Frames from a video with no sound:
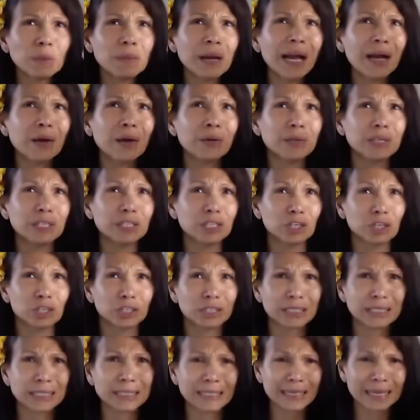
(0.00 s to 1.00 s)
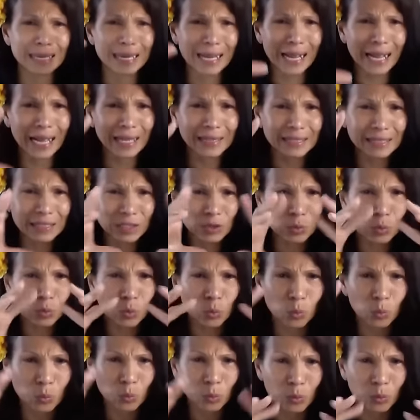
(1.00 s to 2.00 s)
Opowiedziałam im, jak ono
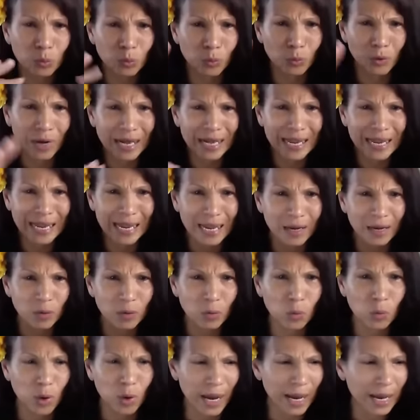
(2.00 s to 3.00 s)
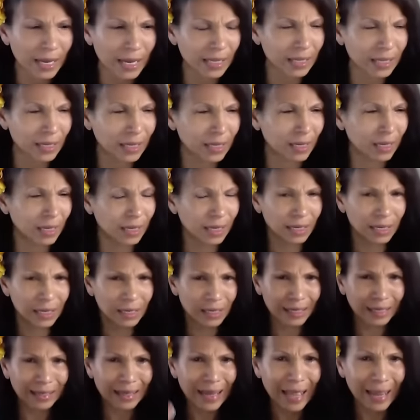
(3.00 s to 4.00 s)
wygląda, że ma korzenie
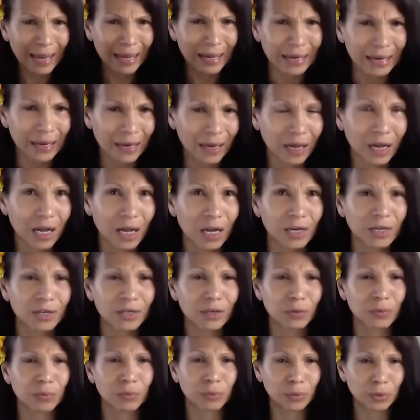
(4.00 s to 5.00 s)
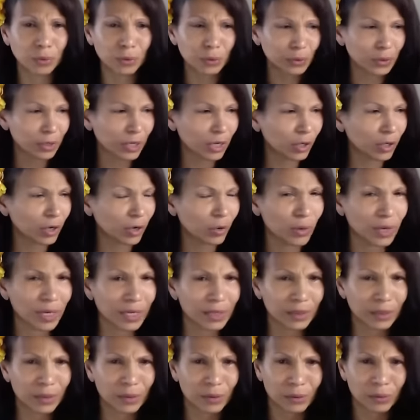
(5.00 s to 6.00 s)
promieniujące białym światłem,
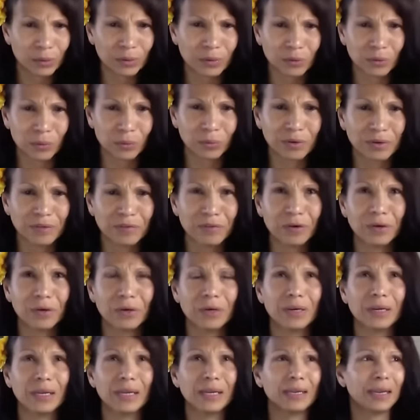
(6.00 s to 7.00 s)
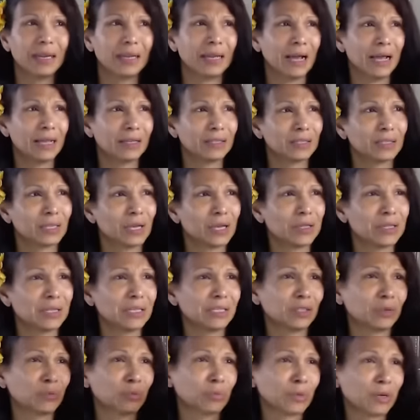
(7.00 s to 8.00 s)
które przechodzą przez rzekę.
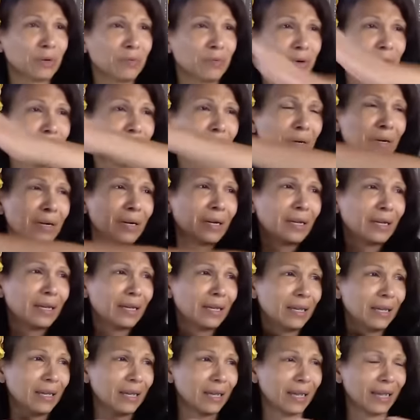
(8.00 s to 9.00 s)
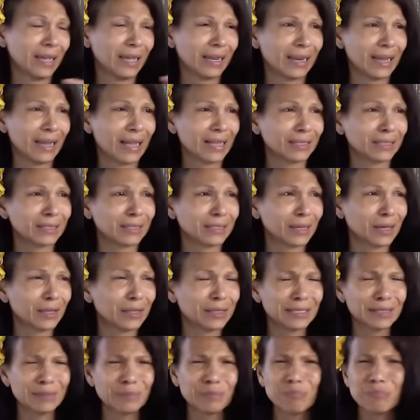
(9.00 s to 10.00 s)
I zobaczyłam tę rzekę.
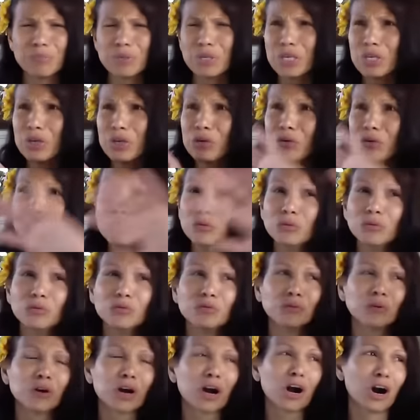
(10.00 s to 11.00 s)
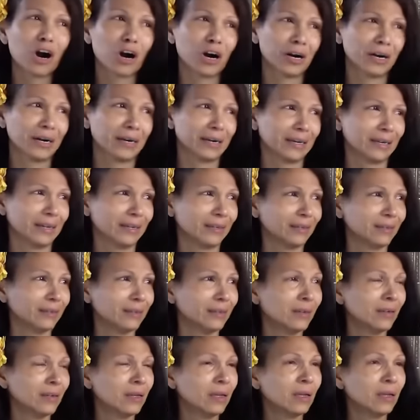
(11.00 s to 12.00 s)
Przepiękny ogród i te
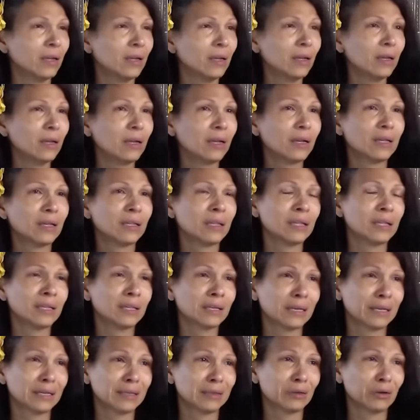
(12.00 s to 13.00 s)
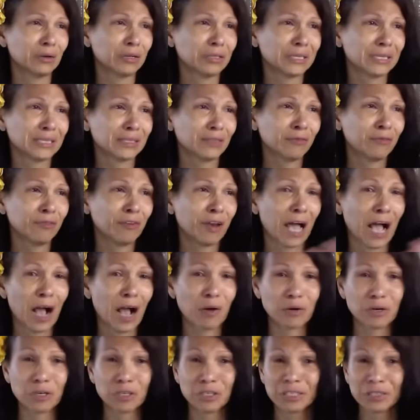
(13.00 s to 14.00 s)
wszystkie kwiaty, słoneczniki były
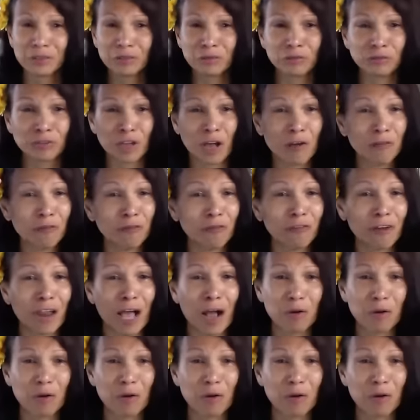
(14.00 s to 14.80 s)
tam ogromne.